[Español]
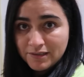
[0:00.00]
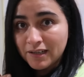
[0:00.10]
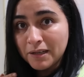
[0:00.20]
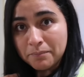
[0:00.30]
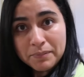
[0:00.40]
a
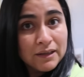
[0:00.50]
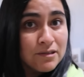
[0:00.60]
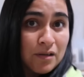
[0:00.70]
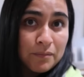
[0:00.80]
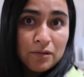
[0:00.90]
veces le
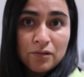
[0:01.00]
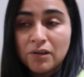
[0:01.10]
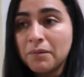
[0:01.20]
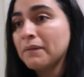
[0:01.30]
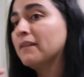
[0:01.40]
pienso amigos,
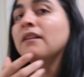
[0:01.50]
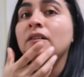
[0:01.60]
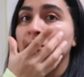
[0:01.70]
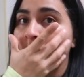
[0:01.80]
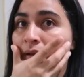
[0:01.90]
lo que pasa es
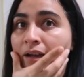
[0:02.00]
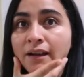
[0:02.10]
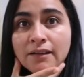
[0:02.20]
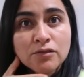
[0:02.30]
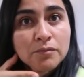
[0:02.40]
que como mi
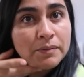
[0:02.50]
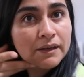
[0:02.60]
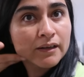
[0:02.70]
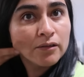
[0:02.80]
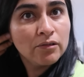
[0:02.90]
cara es
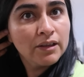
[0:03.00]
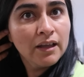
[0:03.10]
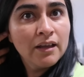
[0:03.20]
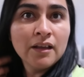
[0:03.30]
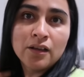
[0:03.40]
súper
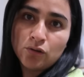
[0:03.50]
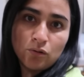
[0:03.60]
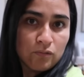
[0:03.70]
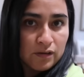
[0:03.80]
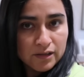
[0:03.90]
redonda,
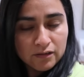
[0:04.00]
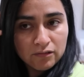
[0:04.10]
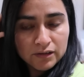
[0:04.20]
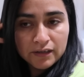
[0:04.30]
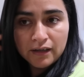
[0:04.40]
no cualquier
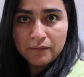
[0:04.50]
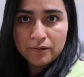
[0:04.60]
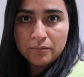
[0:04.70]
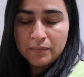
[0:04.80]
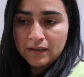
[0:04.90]
corte de
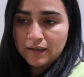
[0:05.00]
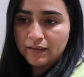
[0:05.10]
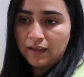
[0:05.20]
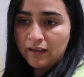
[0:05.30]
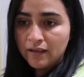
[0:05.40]
cabello me
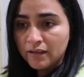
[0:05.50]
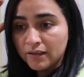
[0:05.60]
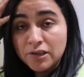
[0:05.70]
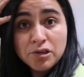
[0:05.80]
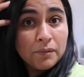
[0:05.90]
queda.
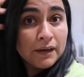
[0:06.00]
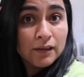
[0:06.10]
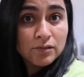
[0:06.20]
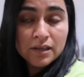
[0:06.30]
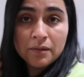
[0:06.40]
De hecho,
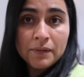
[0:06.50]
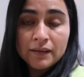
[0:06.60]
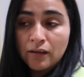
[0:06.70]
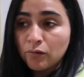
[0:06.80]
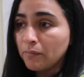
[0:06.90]
varias de ustedes me
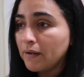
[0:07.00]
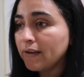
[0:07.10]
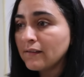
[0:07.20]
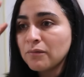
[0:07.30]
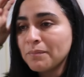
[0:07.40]
han dado
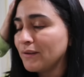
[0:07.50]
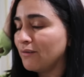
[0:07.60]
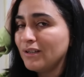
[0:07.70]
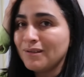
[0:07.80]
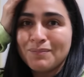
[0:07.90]
varias
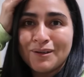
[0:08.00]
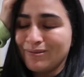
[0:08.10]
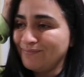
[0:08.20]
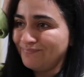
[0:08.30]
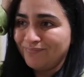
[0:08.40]
opiniones,
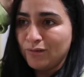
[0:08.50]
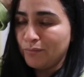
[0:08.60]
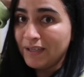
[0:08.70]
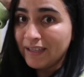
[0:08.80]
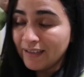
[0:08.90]
pero
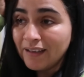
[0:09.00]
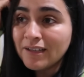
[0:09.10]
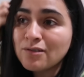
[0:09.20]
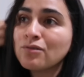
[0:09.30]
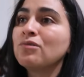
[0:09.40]
no me
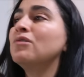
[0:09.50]
quedan esos